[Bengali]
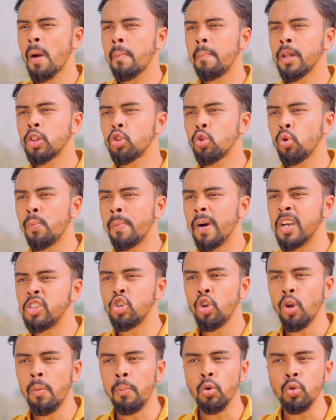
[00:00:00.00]
একমাত্র উপায়
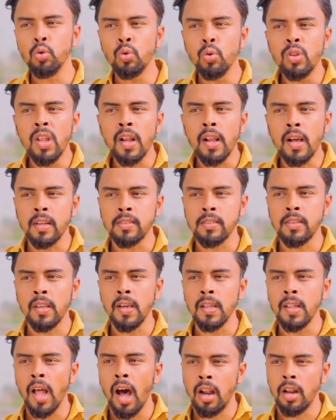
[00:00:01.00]
ছিল বন্ধুদের কাছ
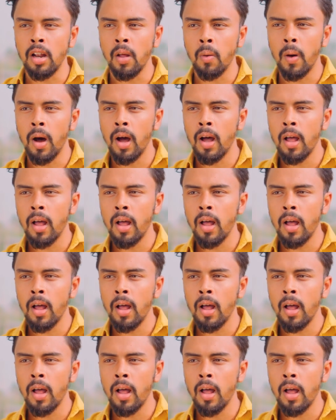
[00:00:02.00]
থেকে ধার নেওয়া